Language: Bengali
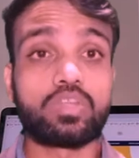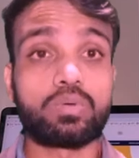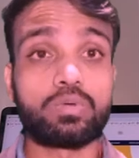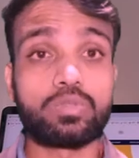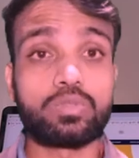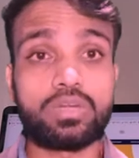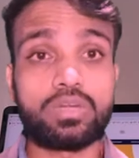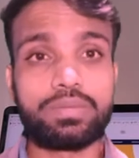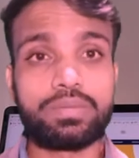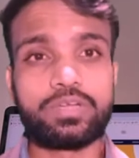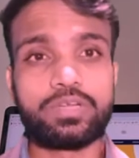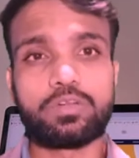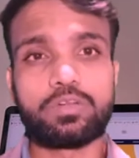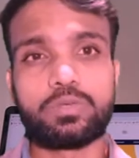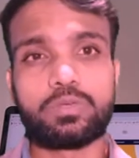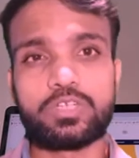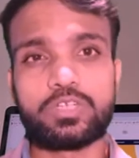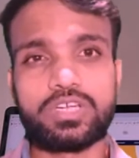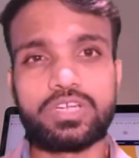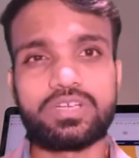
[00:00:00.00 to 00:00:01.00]
তো বন্ধুরা ভিডিওর
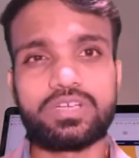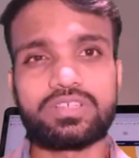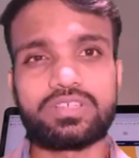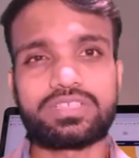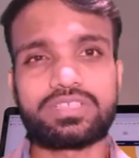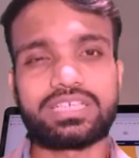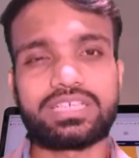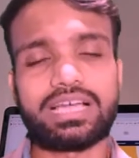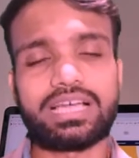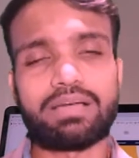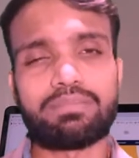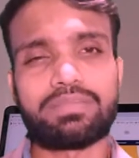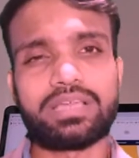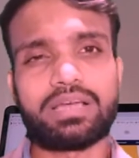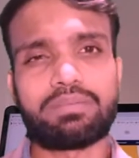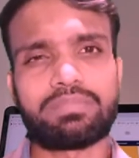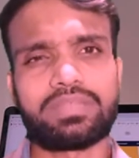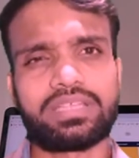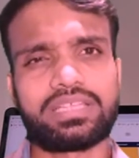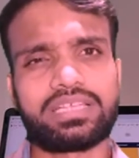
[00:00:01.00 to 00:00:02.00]
বিষয়টি হচ্ছে আমি
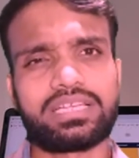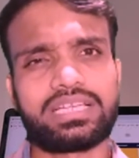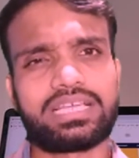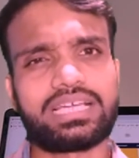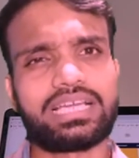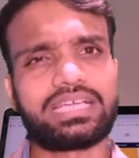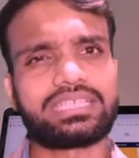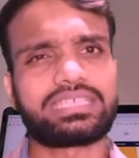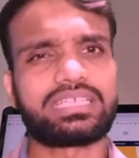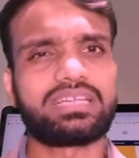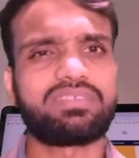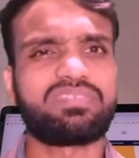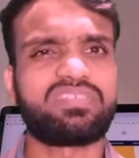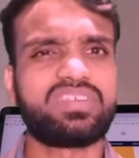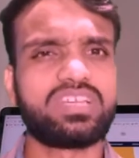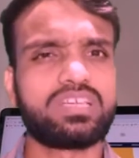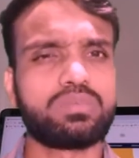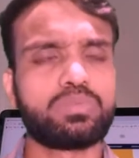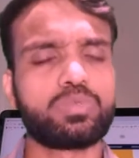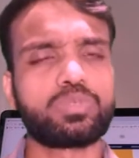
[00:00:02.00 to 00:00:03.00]
আপনাদেরকে আজকে
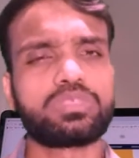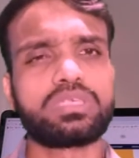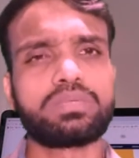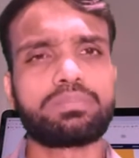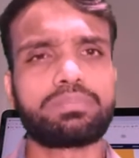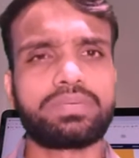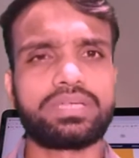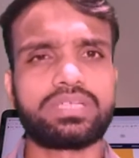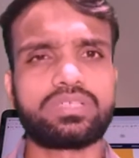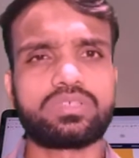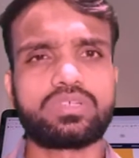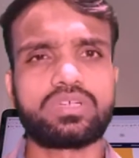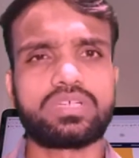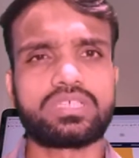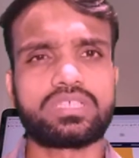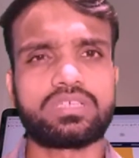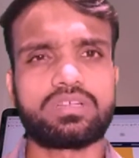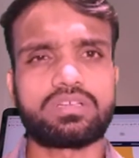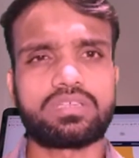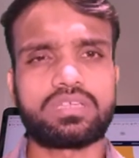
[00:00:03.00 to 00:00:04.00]
ফেসবুক যে পেজ
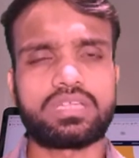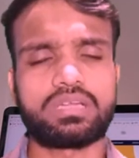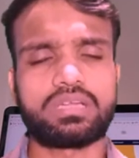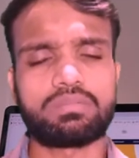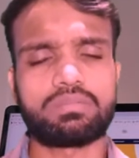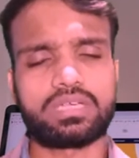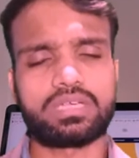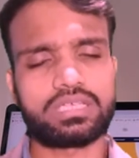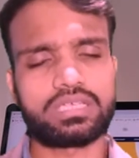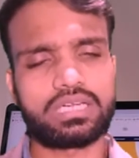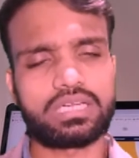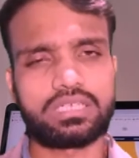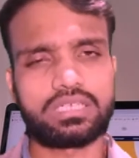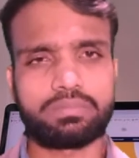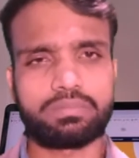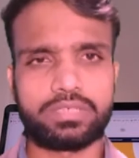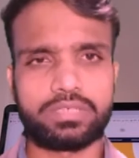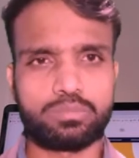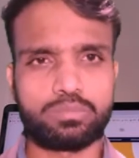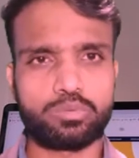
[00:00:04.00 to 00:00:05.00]
রয়েছে অর্থাৎ আপনারা জানেন
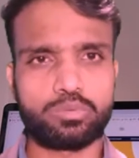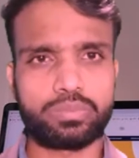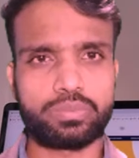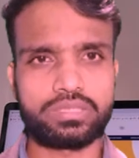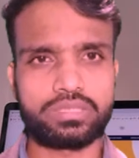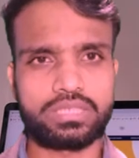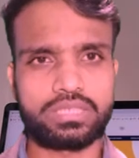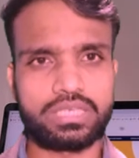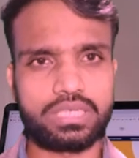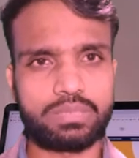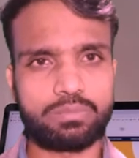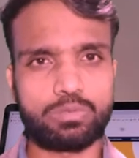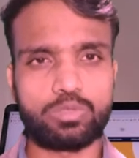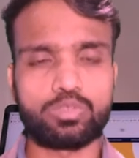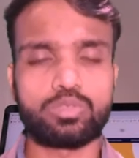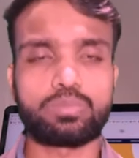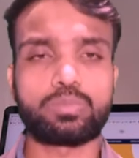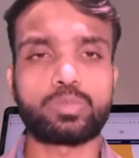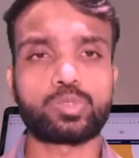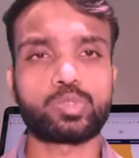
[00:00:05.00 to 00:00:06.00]
যে ফেসবুক পেজ থেকে
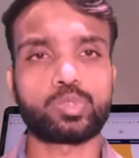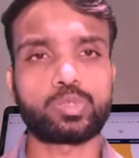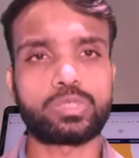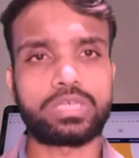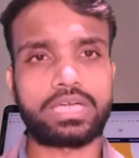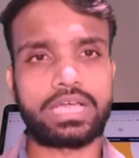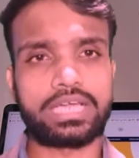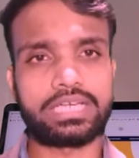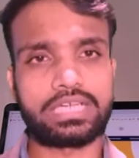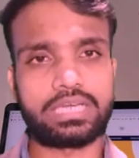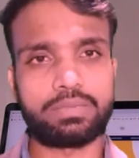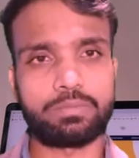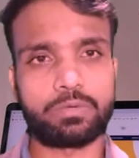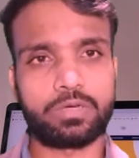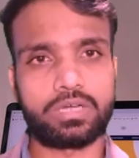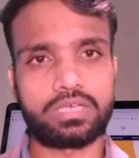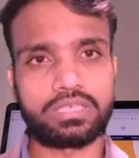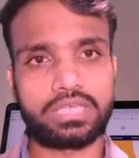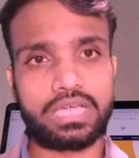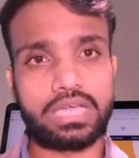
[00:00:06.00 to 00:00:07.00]
মূলত প্রচুর টাকা ইনকাম
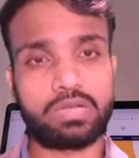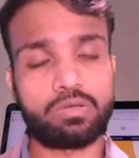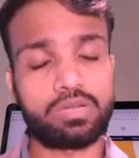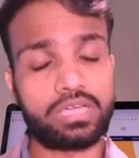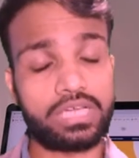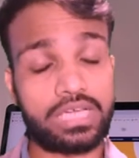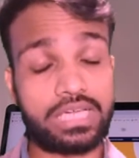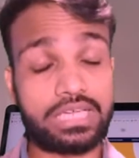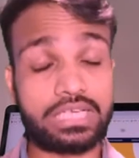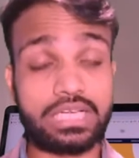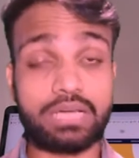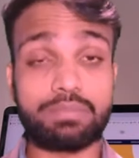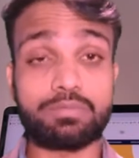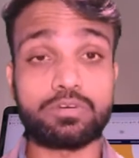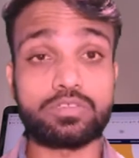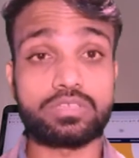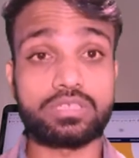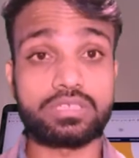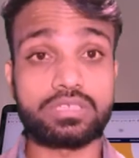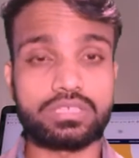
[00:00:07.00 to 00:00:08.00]
করা যায় আর অনেকে ইনকাম
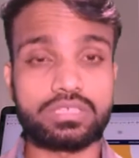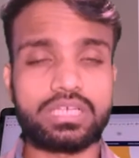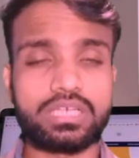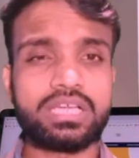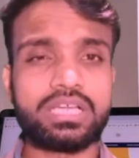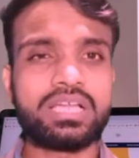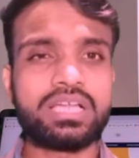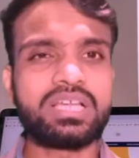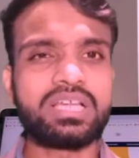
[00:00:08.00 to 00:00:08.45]
করতেছে